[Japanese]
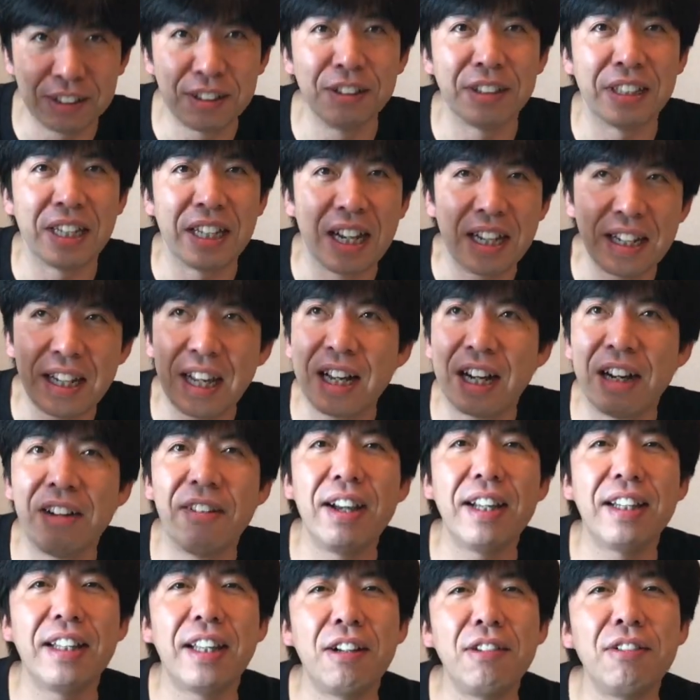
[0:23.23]
空気がね、
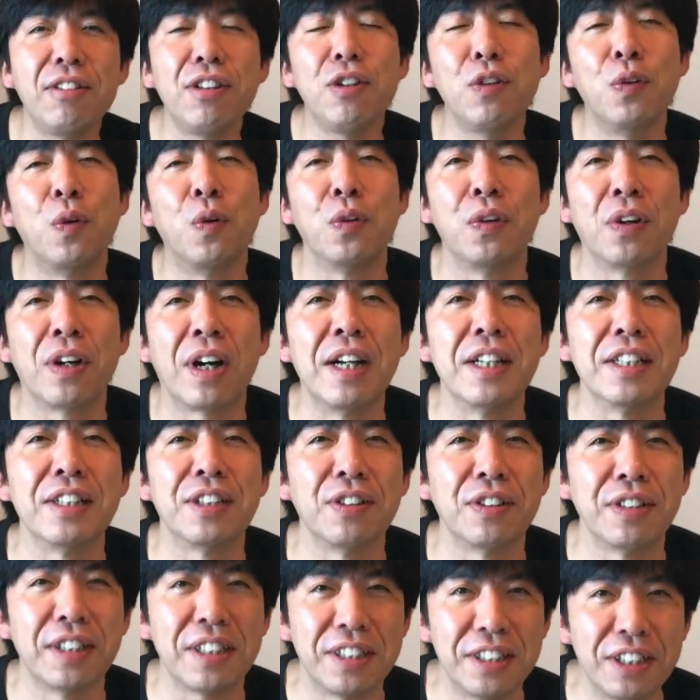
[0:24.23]
乾いてるっていう方の乾
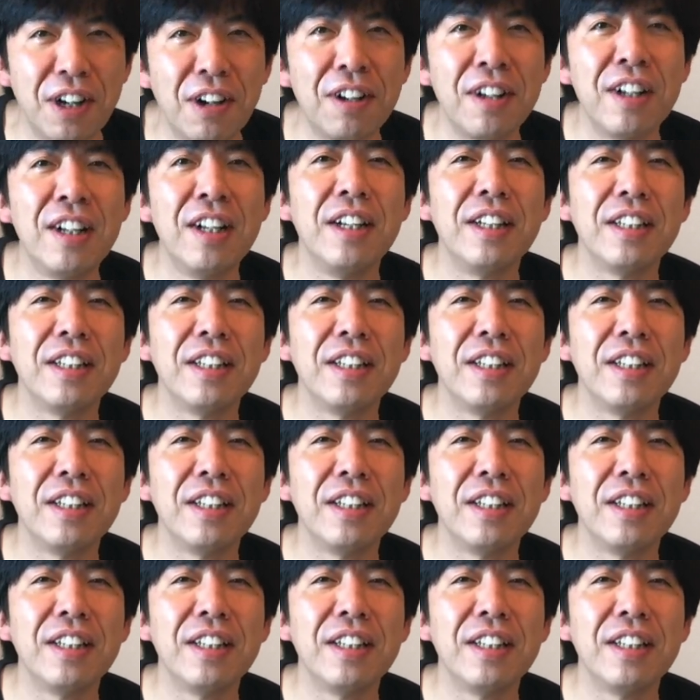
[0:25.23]
燥ですよ。